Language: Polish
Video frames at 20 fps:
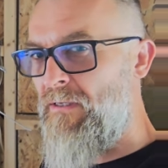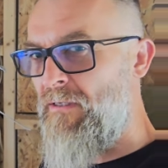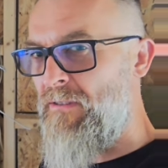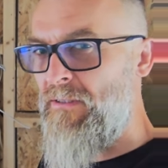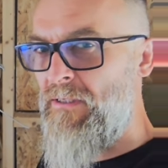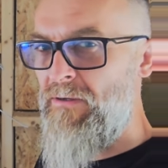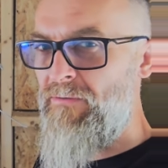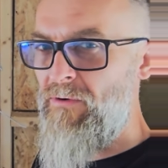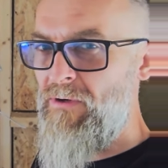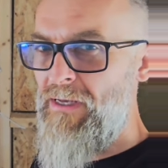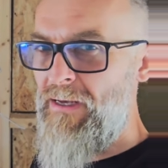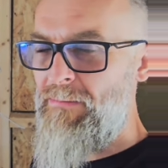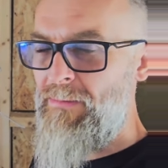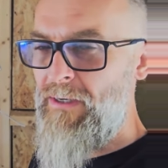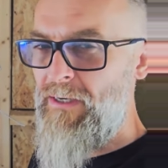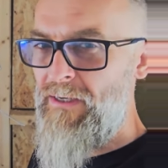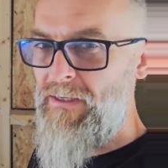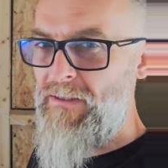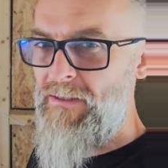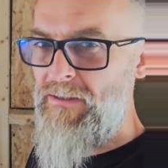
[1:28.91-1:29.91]
Znowu
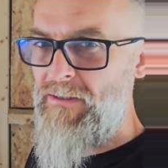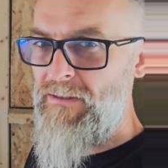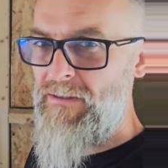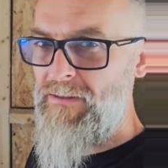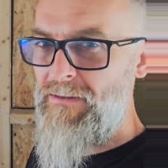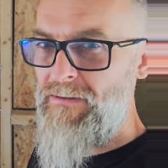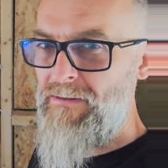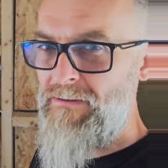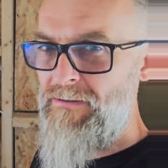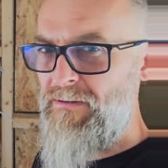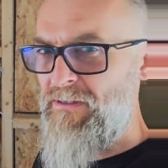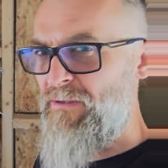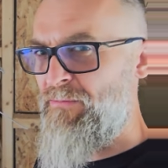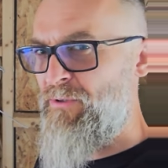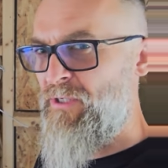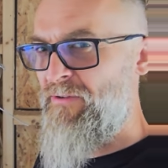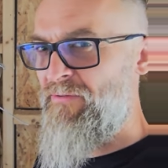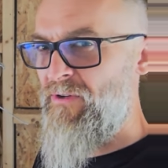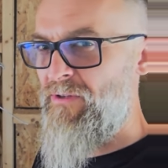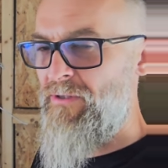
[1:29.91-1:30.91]
kable. I
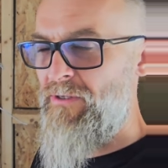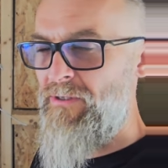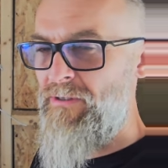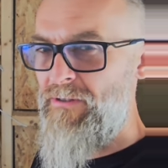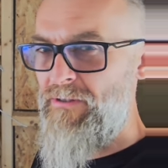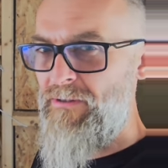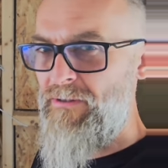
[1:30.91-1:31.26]
przewody